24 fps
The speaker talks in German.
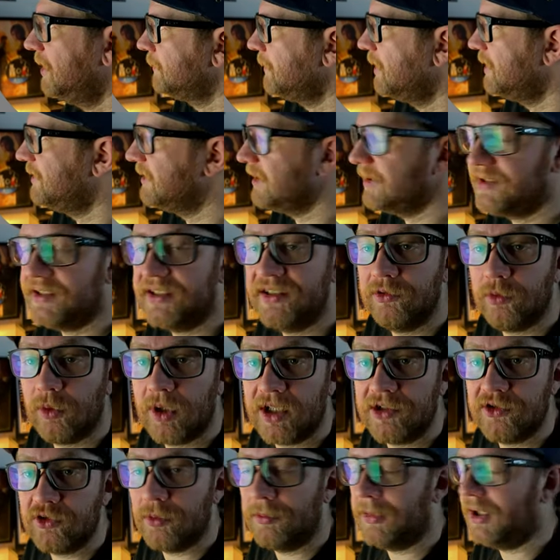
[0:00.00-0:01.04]
Ist jetzt nicht so
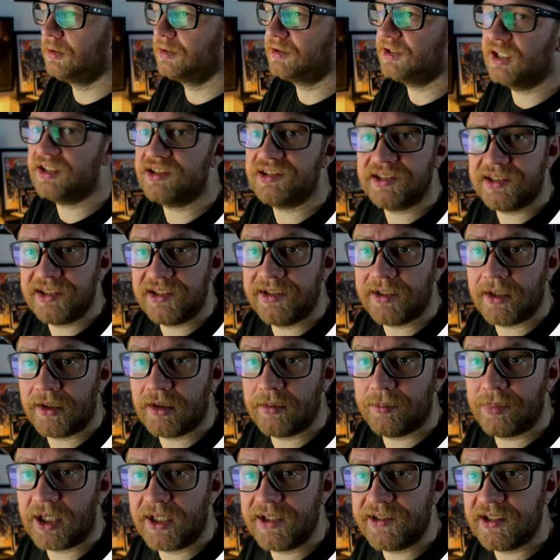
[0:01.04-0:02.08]
ganz so mein. Das ist die Seite
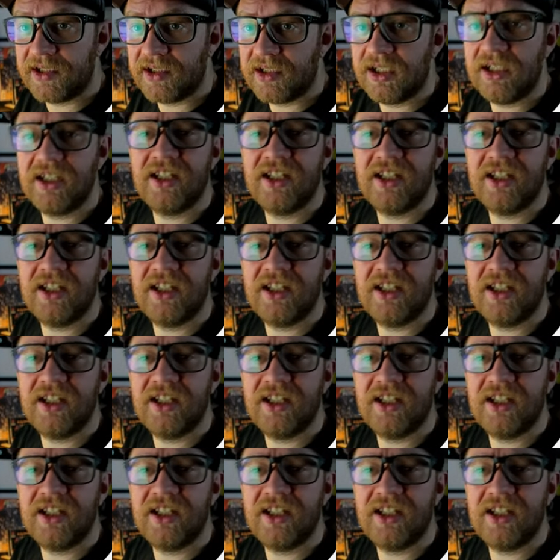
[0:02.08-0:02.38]
Bicycle.